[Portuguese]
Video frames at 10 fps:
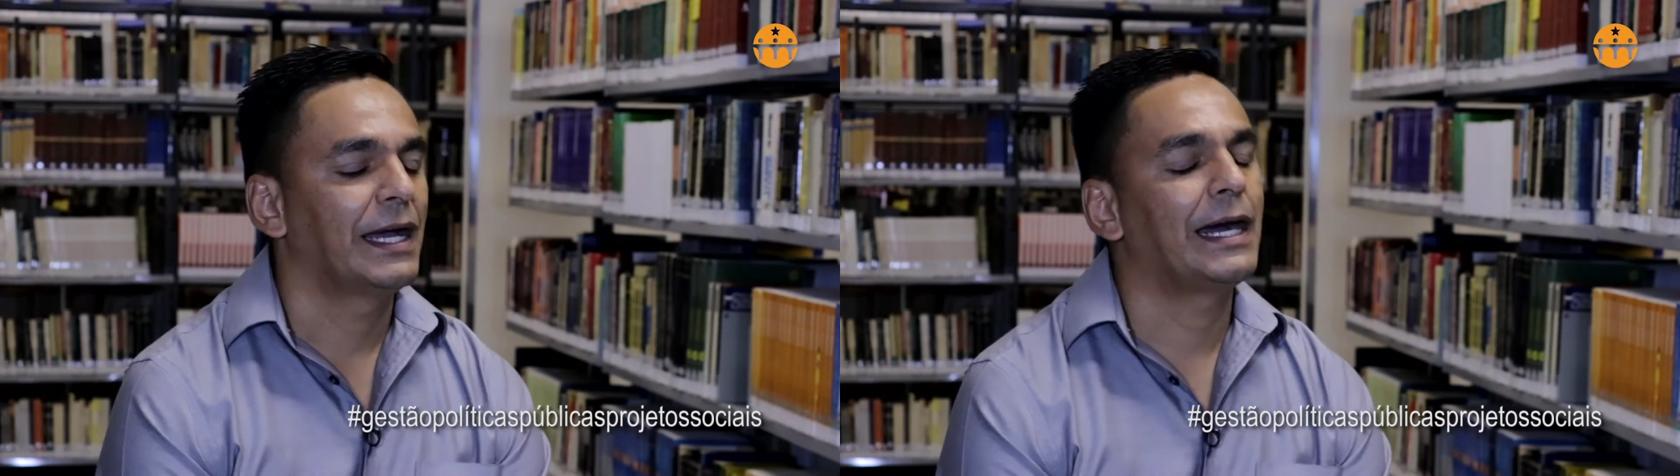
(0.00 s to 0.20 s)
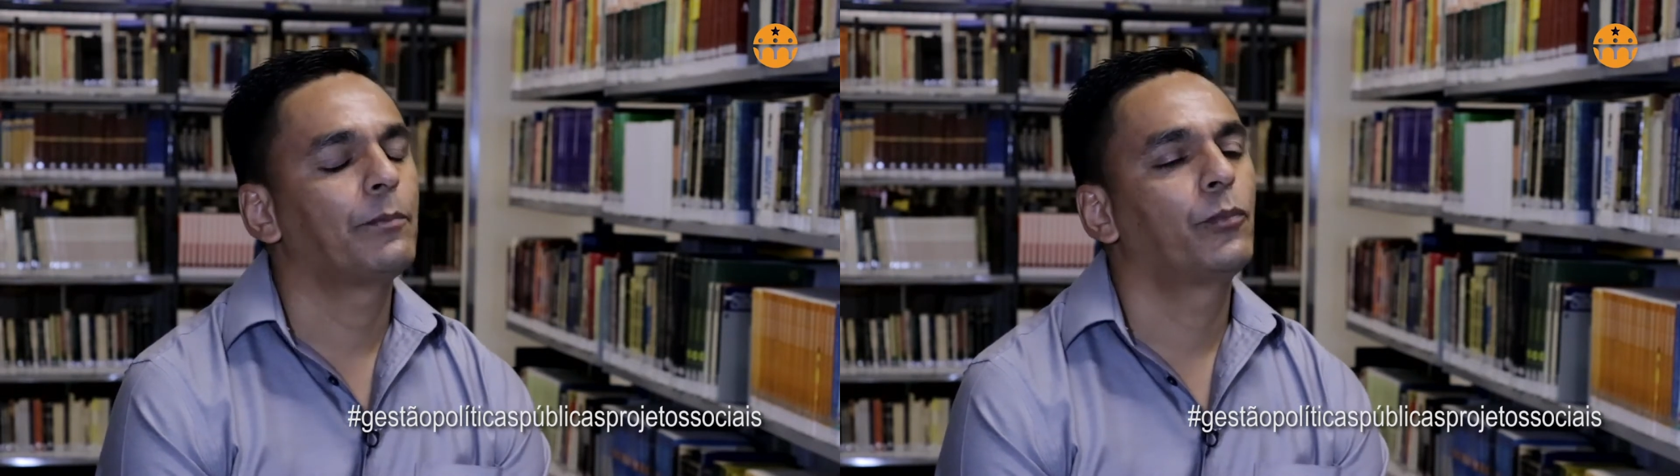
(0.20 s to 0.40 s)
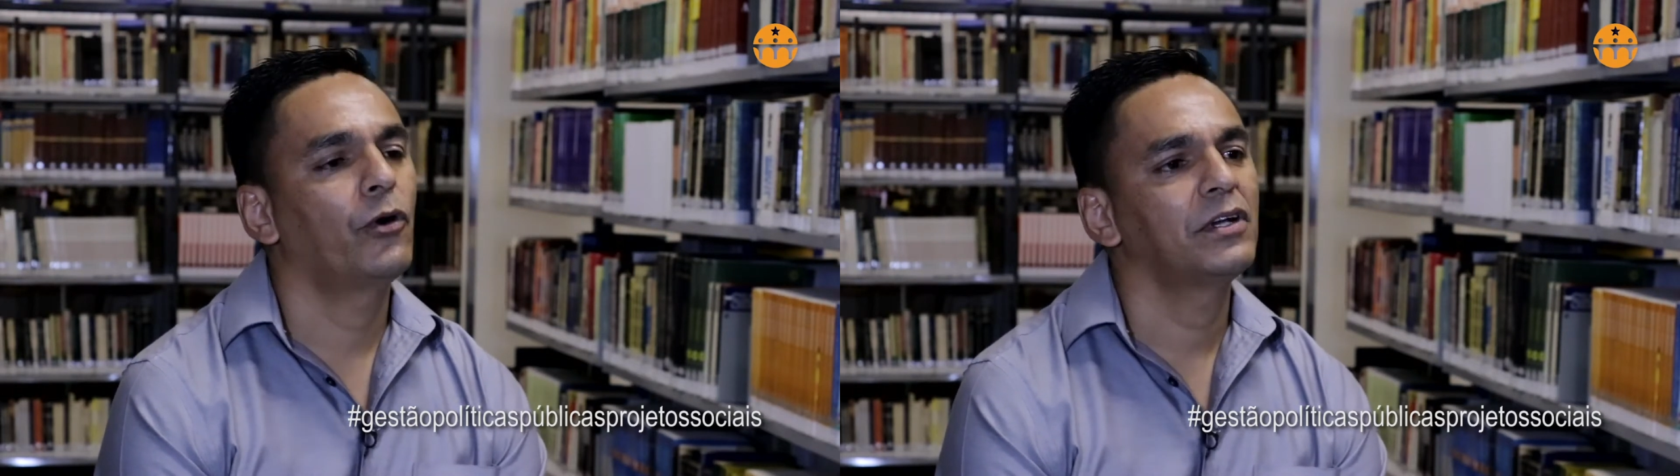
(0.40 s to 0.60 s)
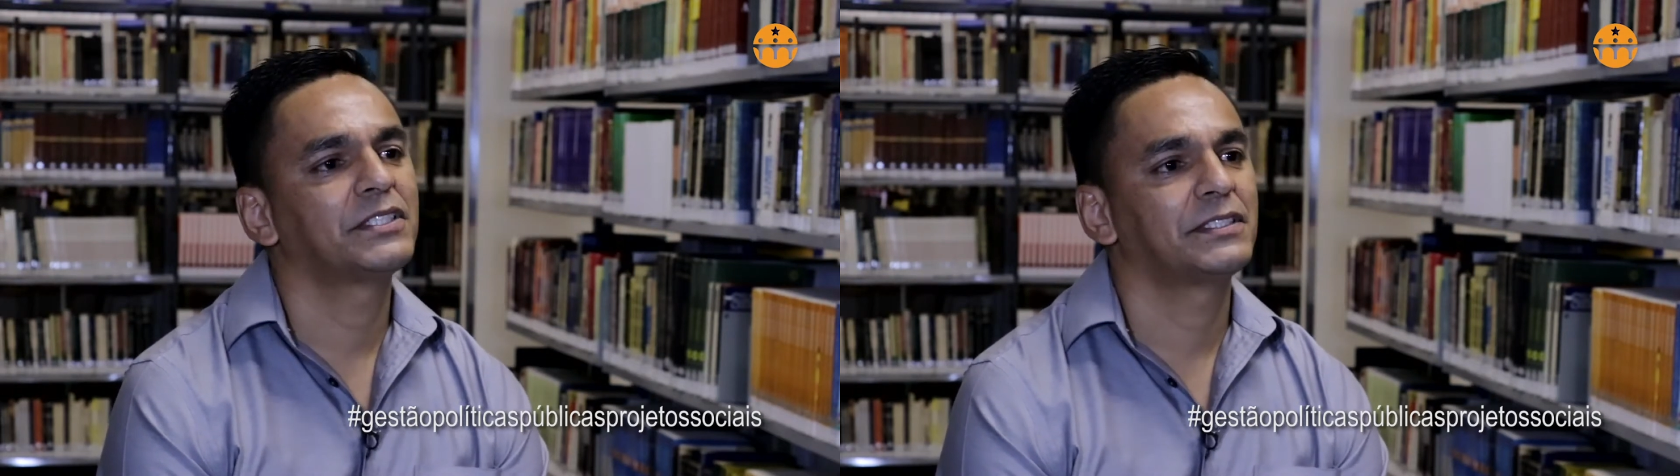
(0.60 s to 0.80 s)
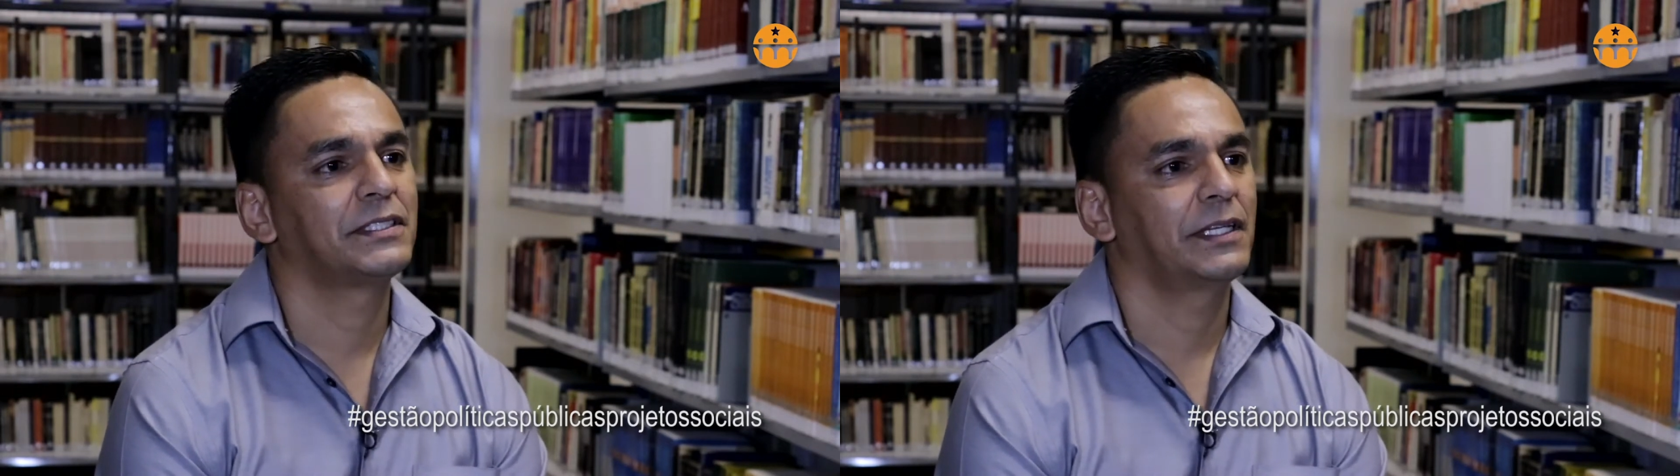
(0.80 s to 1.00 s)

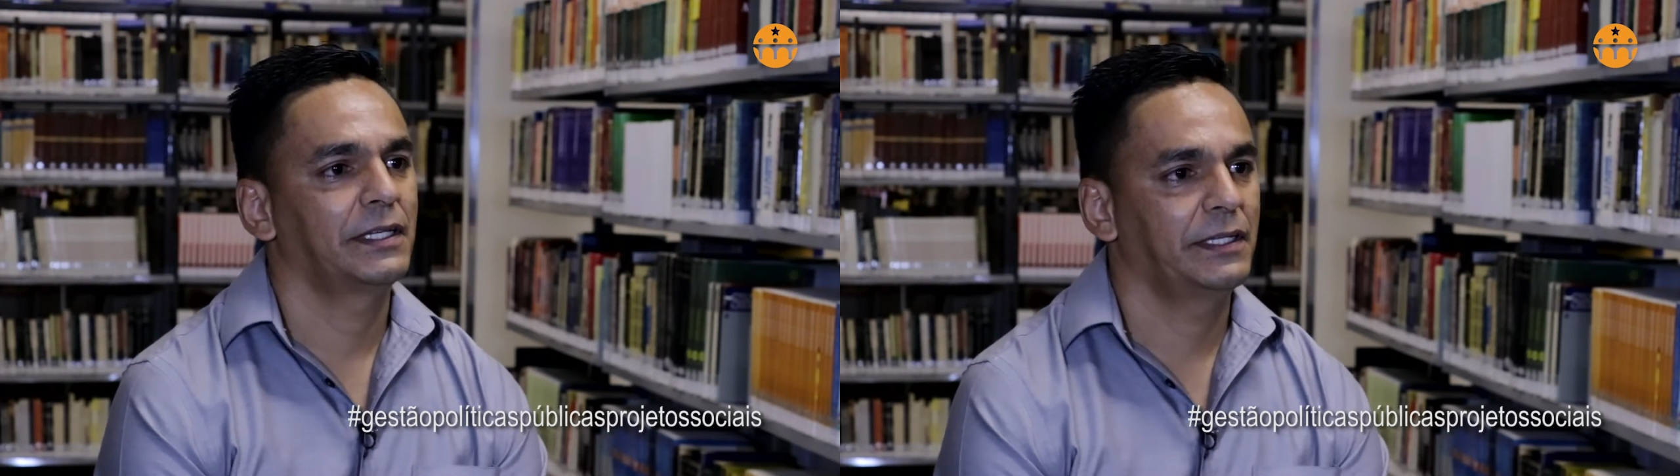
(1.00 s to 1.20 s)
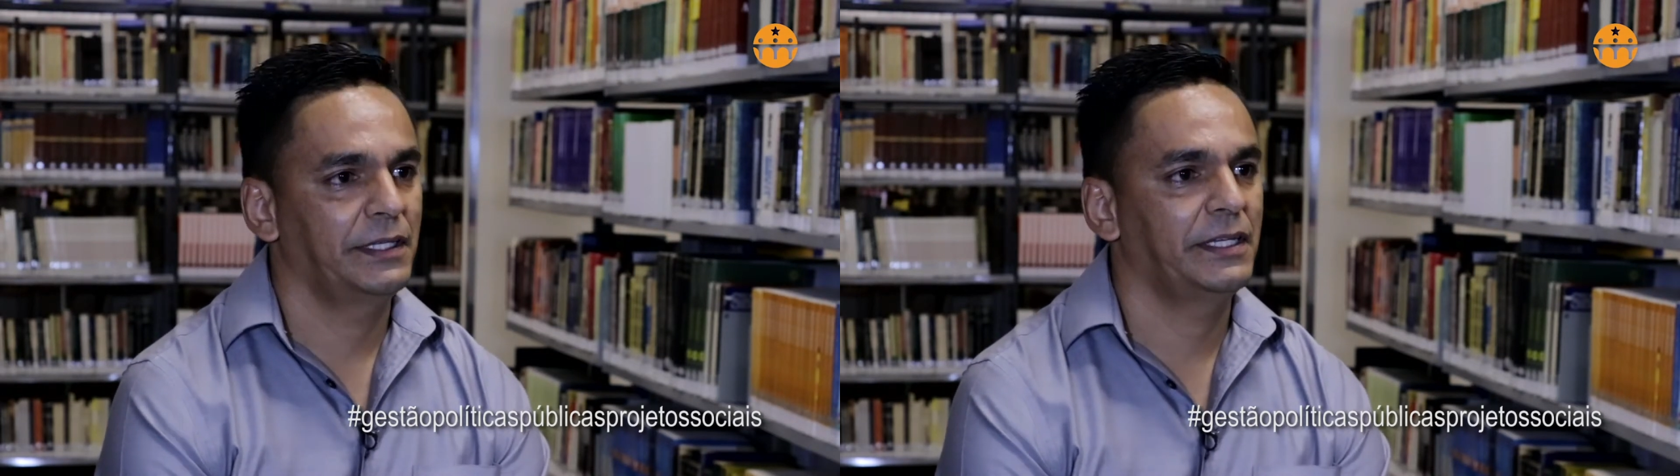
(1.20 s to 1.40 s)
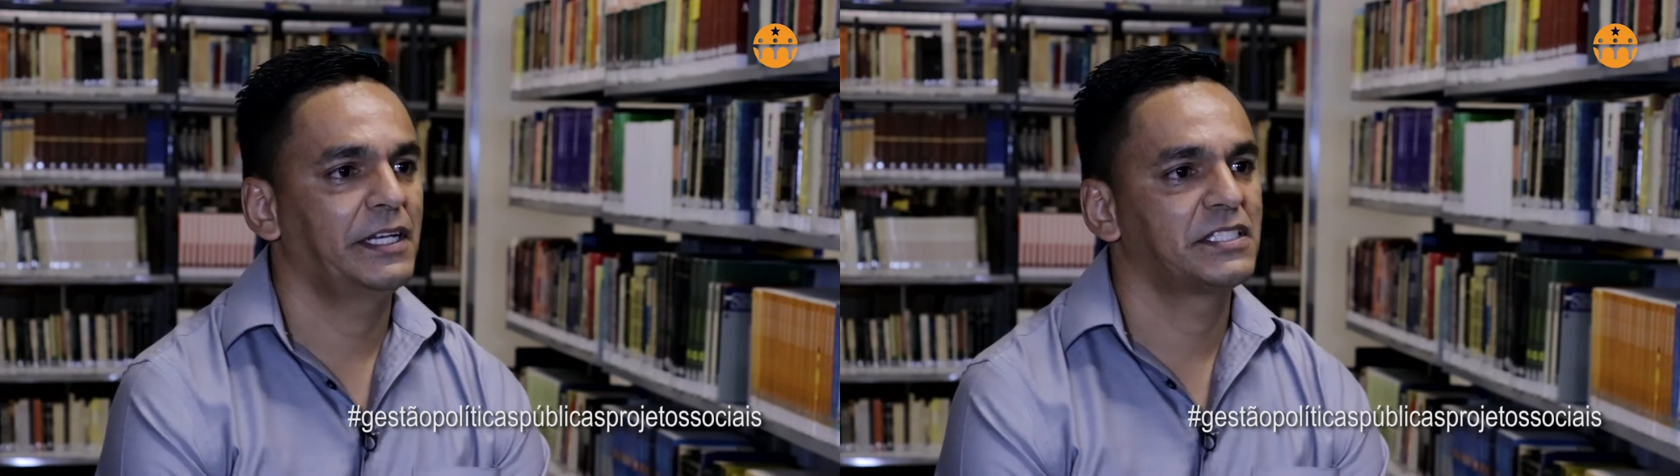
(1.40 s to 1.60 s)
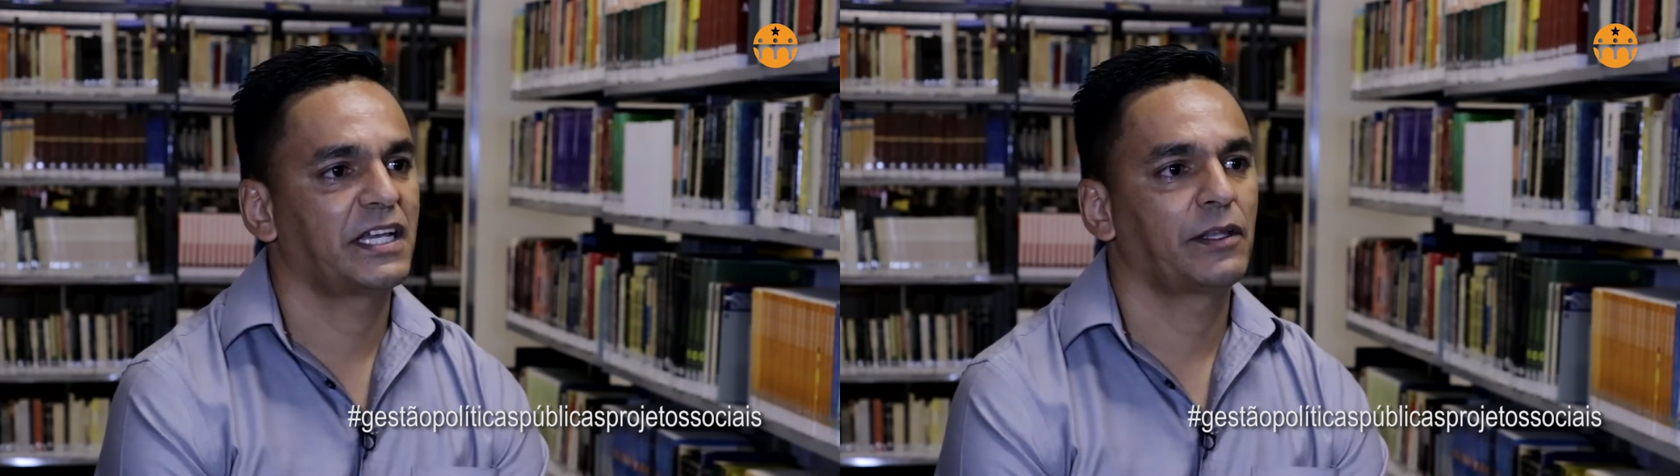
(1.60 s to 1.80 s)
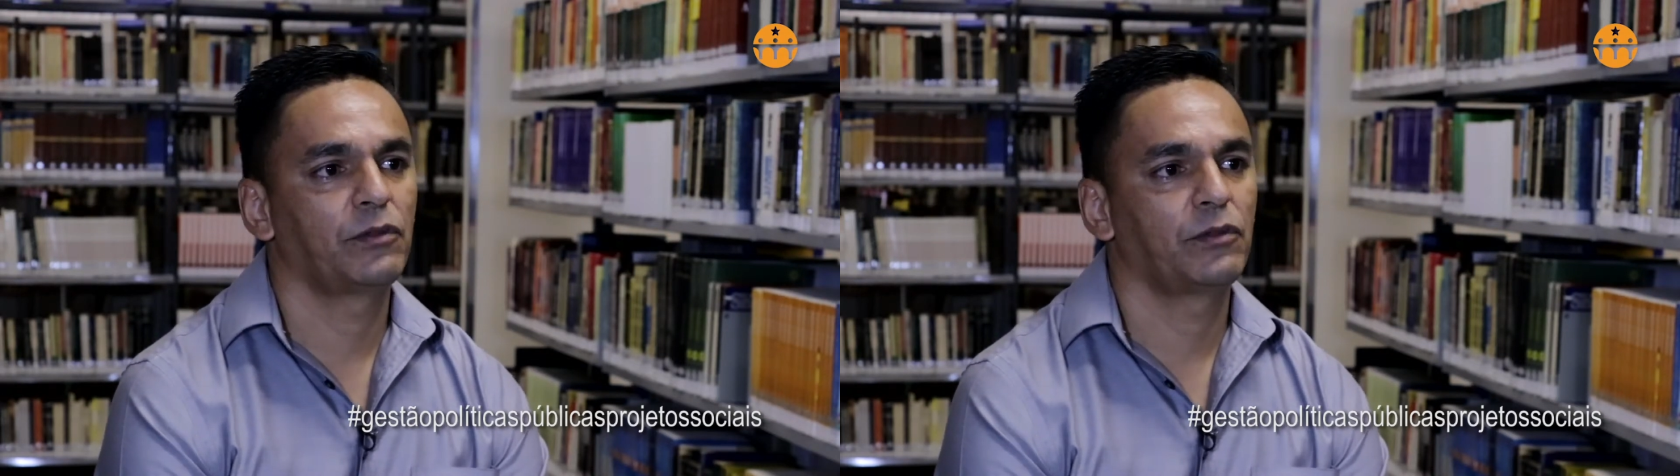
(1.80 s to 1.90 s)
Após ingressar